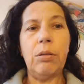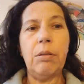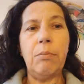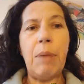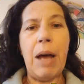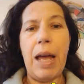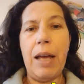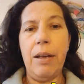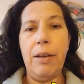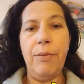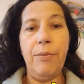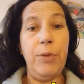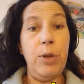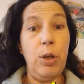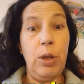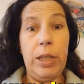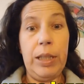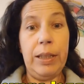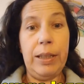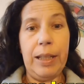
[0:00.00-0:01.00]
Beh,
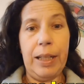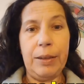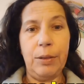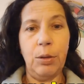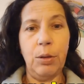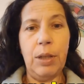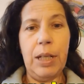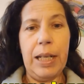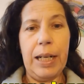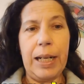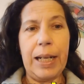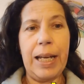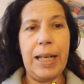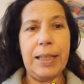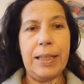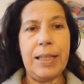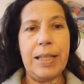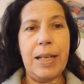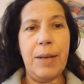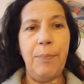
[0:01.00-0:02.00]
violentando le
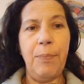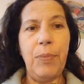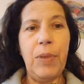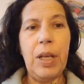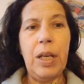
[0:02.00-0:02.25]
ragazze.